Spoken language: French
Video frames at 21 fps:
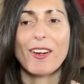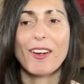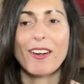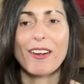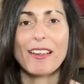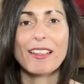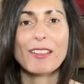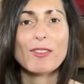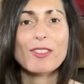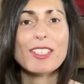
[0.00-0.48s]

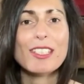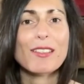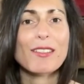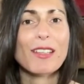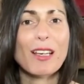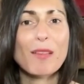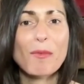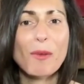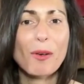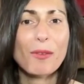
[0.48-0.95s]
Euh, et donc
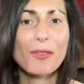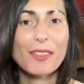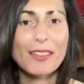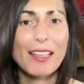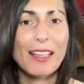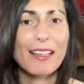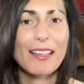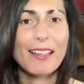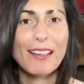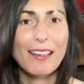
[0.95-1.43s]
j'ai vraiment envie
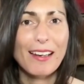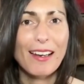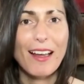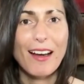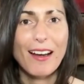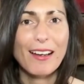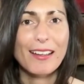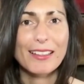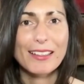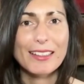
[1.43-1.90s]
d'aller
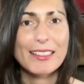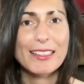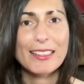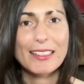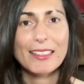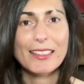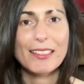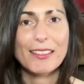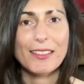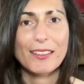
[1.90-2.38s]
là,
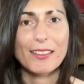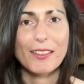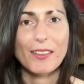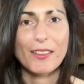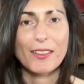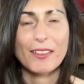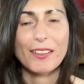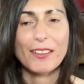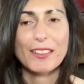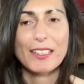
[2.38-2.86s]
ici, euh,
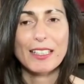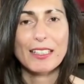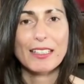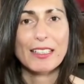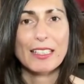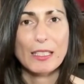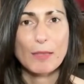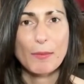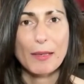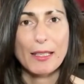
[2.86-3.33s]
dans,
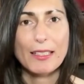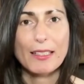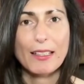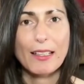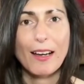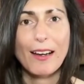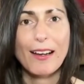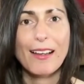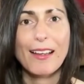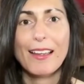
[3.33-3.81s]
cet
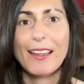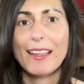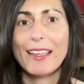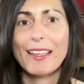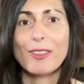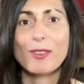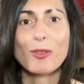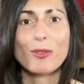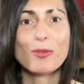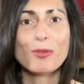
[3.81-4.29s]
espace-là,
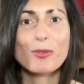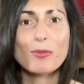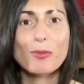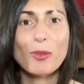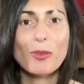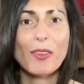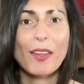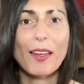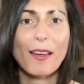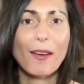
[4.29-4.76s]
et de vous
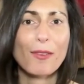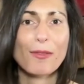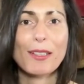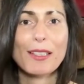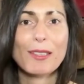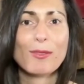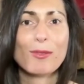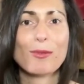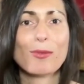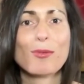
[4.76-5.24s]
montrer en
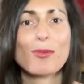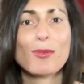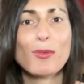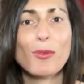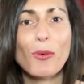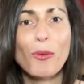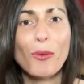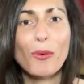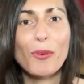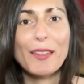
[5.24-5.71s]
fait tout
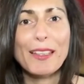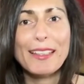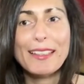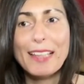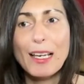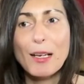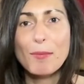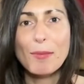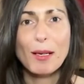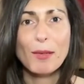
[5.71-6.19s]
ce qu'on est
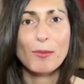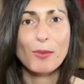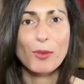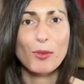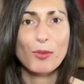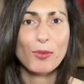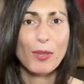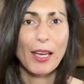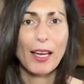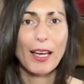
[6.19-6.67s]
capable
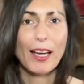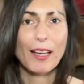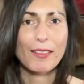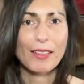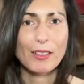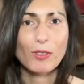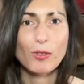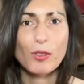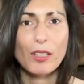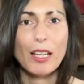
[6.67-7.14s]
de faire
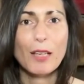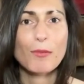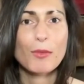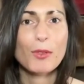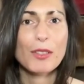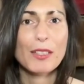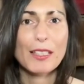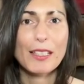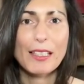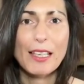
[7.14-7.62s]
avec de la
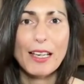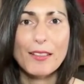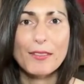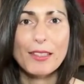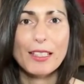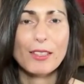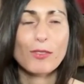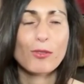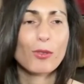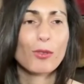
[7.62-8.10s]
beauté,
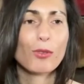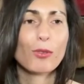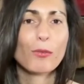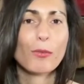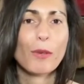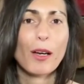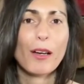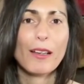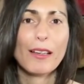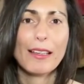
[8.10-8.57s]
avec de
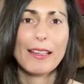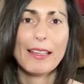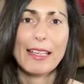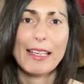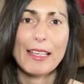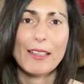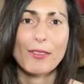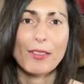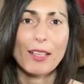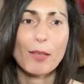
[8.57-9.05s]
l'humain,
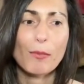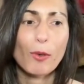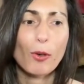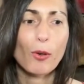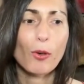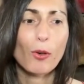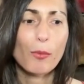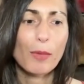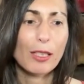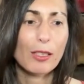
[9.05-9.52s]
et
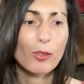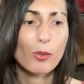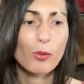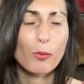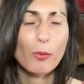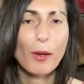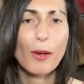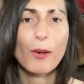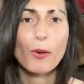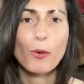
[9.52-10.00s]
vraiment remettre
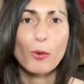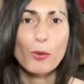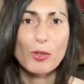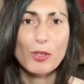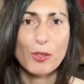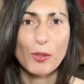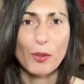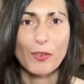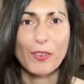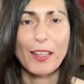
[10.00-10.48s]
l'humain au
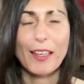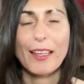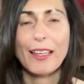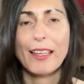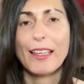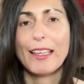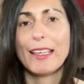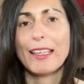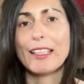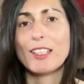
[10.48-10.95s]
centre.
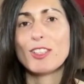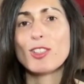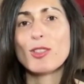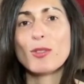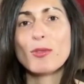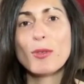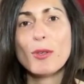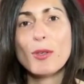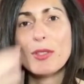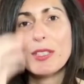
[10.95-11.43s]
Et
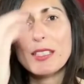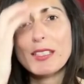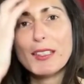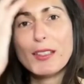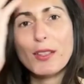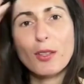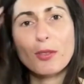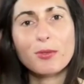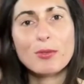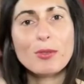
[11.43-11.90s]
je le vois
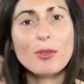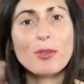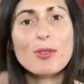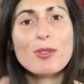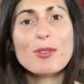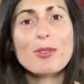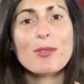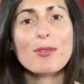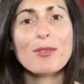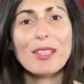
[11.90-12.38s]
aussi quand vous
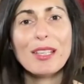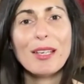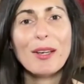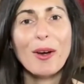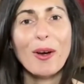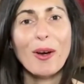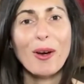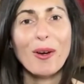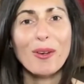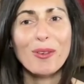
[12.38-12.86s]

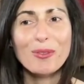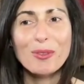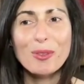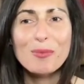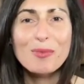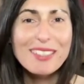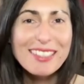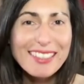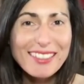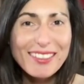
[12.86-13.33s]
recevez euh,
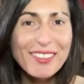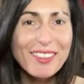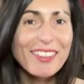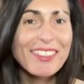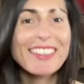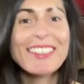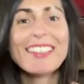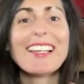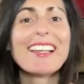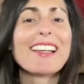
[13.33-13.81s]
vos petits
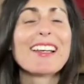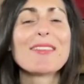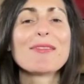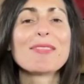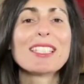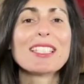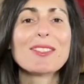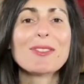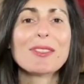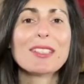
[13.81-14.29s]
colis à la
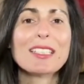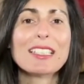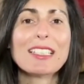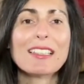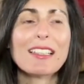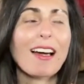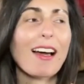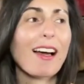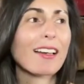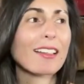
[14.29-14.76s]
maison,
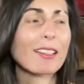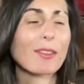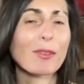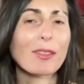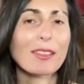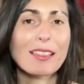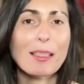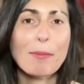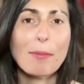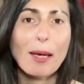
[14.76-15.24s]
etc., qui
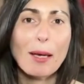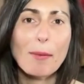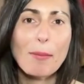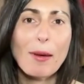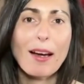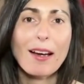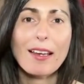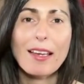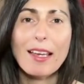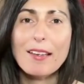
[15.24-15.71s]
ont été
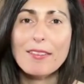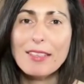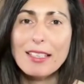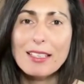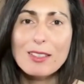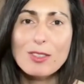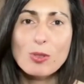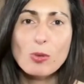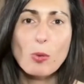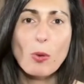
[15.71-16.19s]
préparés
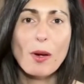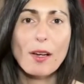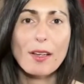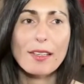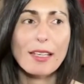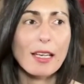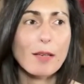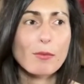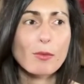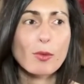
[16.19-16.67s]
avec soin
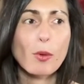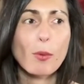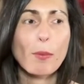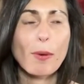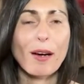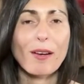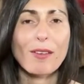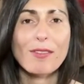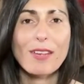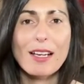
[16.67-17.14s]
et
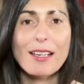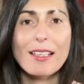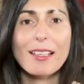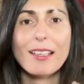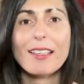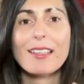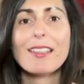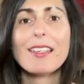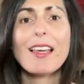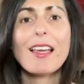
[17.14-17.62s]
amour par
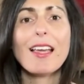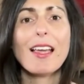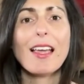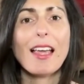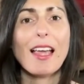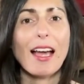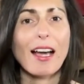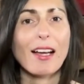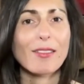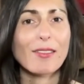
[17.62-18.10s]
Valérie,
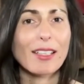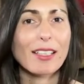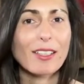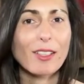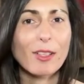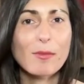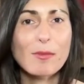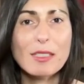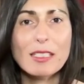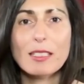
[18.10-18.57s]

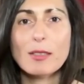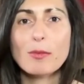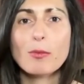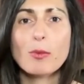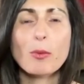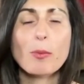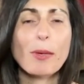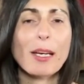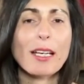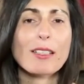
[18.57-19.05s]
avec un petit
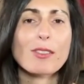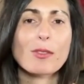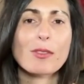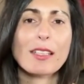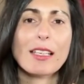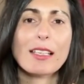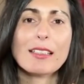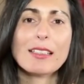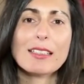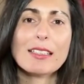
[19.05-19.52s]
mot
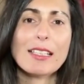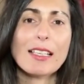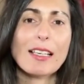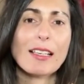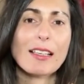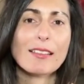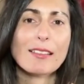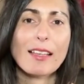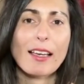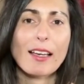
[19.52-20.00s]
personnalisé
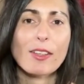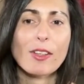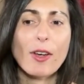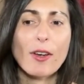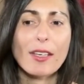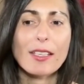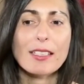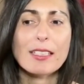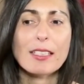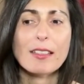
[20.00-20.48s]
à
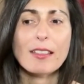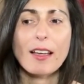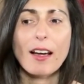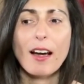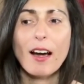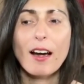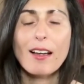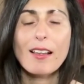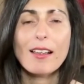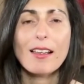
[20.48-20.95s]
l'intérieur,
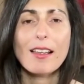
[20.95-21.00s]
etc.